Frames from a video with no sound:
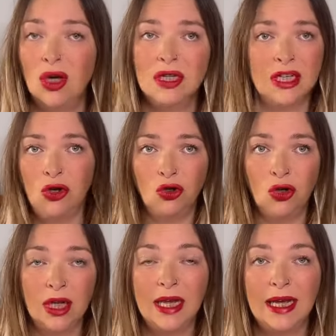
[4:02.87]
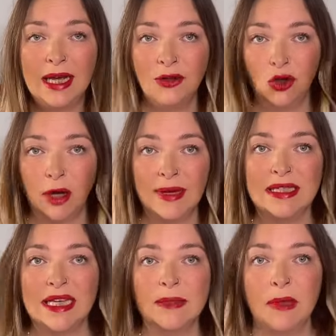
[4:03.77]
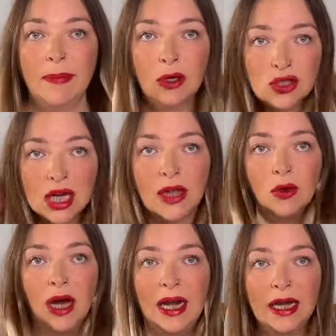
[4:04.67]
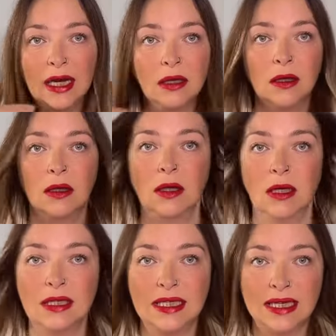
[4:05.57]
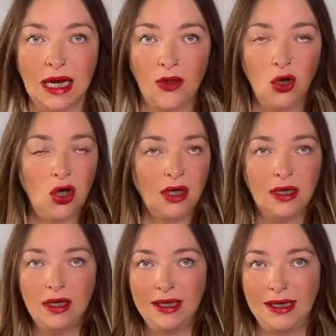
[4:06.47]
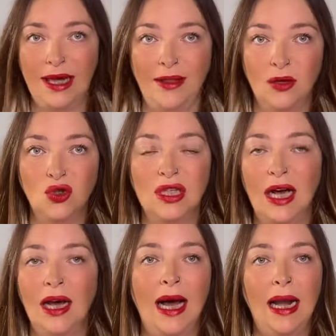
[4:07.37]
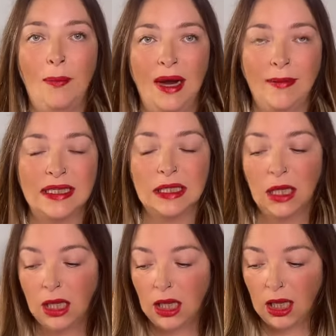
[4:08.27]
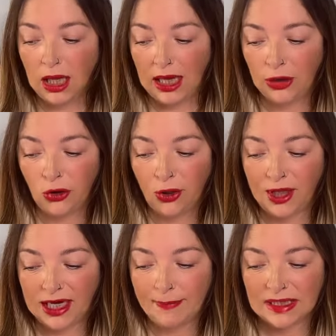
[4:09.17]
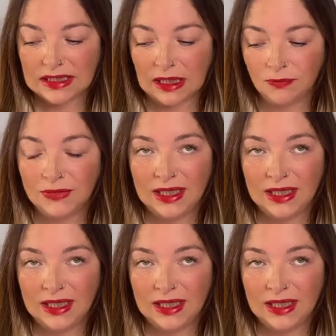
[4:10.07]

Si no, no. Esto que veis es mi pelo secado al aire, sin secador ni nada, o sea, a las bravas. Entonces, ¿qué pasa?